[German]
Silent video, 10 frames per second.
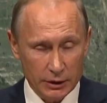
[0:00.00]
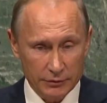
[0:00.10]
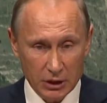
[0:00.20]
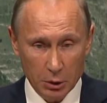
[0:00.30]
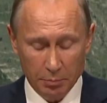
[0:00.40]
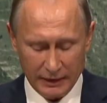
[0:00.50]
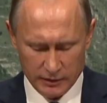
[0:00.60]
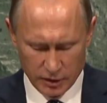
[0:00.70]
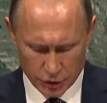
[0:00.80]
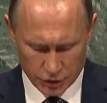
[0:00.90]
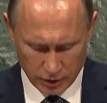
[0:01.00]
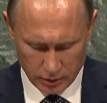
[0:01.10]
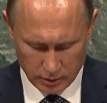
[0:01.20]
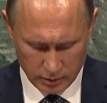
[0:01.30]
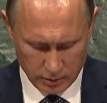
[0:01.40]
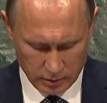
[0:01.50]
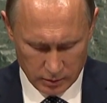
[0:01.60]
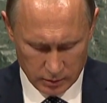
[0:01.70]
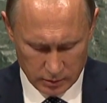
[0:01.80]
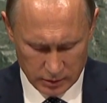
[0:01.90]
internationalen Terrorismus
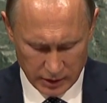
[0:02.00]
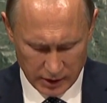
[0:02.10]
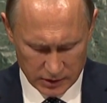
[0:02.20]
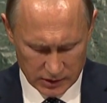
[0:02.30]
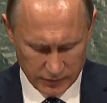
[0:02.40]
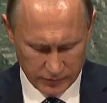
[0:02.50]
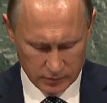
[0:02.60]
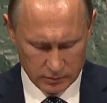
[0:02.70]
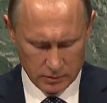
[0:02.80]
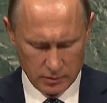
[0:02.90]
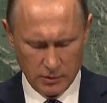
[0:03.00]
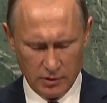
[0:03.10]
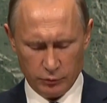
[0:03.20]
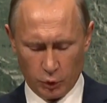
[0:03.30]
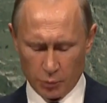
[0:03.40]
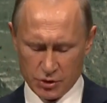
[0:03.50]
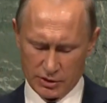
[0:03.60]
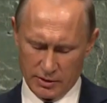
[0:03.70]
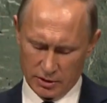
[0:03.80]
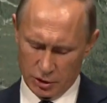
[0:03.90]
abzugeben und auf der
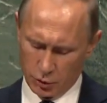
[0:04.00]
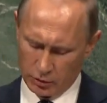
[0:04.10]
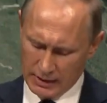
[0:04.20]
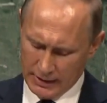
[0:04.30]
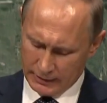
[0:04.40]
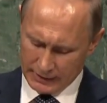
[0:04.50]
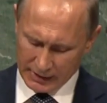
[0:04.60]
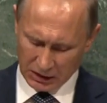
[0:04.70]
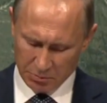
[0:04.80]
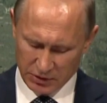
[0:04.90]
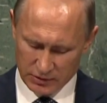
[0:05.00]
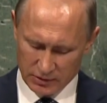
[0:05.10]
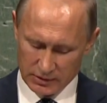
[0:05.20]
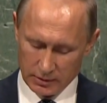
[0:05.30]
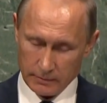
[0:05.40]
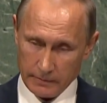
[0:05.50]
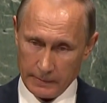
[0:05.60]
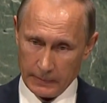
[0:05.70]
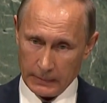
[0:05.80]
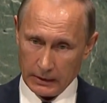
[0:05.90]
anderen Seite blind zu sein
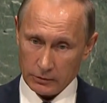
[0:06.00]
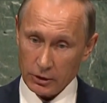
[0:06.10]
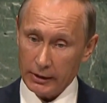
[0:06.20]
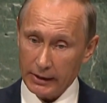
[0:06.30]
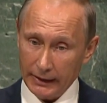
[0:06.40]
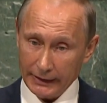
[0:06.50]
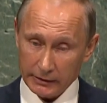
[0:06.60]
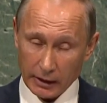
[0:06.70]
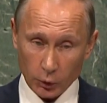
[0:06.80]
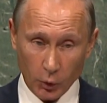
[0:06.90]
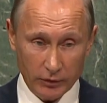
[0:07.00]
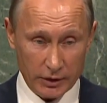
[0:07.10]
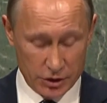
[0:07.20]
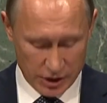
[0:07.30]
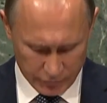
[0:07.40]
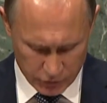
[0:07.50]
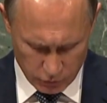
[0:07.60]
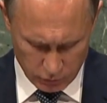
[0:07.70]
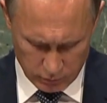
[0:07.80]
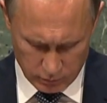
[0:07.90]
gegenüber der Finanzierung und der
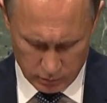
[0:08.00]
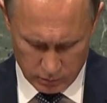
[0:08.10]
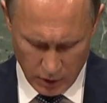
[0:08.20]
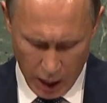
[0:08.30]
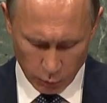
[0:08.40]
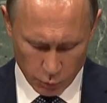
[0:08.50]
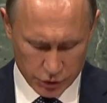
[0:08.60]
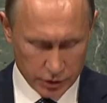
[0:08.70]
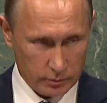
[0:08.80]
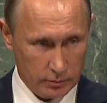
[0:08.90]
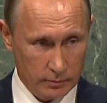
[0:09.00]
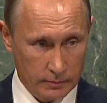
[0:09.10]
Unterstützung der Terroristen